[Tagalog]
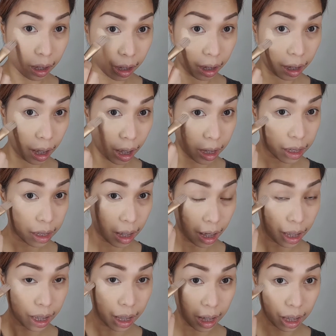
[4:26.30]

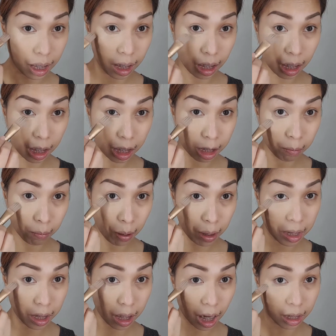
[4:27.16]
kaysa
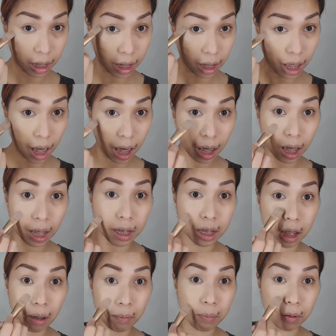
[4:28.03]
i-sponge natin
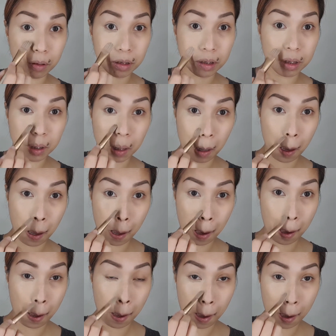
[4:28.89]
agad tapos
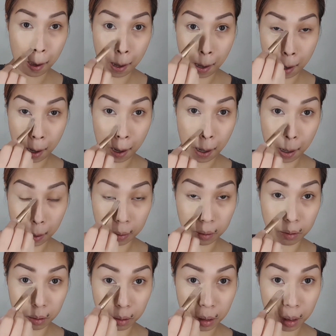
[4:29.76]

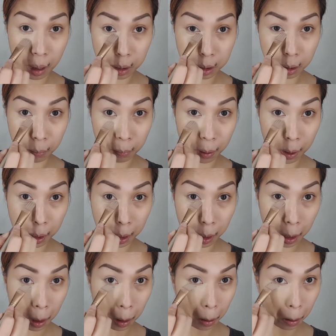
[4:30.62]
dun lang sa
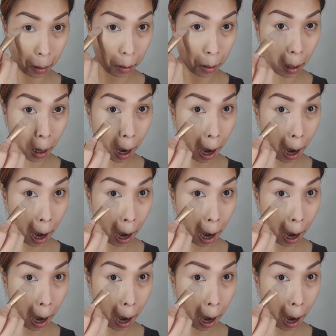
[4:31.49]
part na yan.